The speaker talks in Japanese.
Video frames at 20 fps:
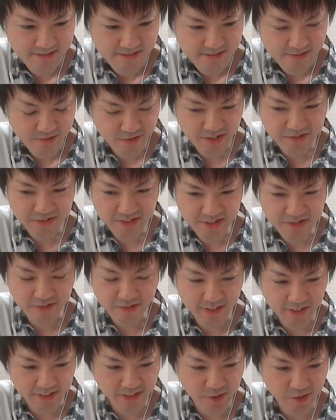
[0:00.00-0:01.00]
520で
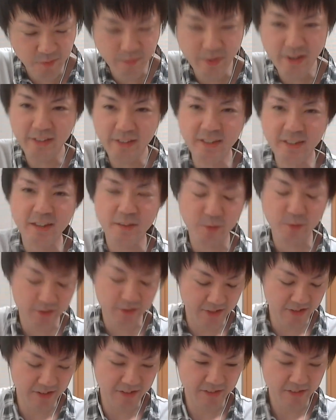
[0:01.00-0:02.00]
だって4倍当てないもん
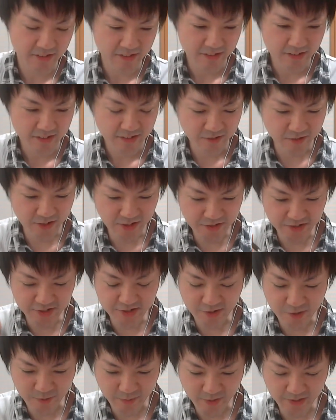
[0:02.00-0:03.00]
ね。520
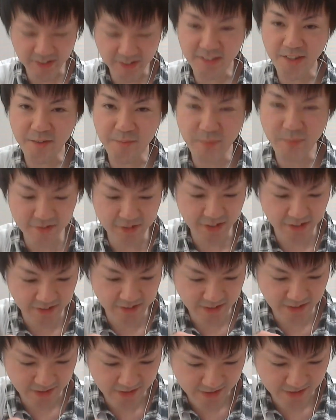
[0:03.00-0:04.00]
で4倍、2000万ぐらい当て
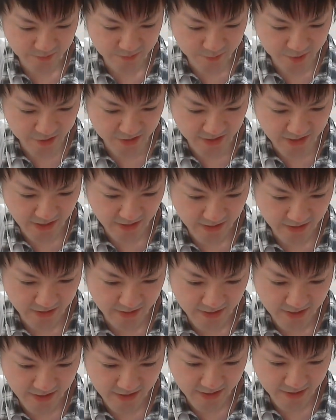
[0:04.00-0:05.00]
ないから無理やか
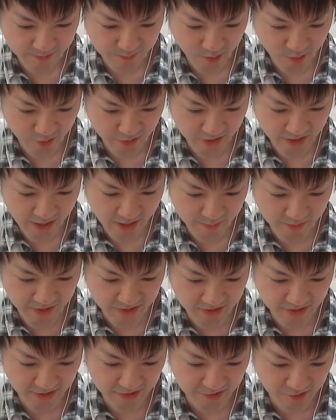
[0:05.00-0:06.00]
ら、もうこれ闇
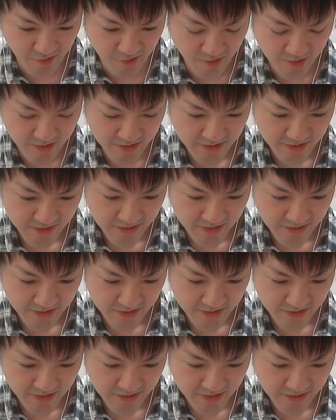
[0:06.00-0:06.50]
消そう。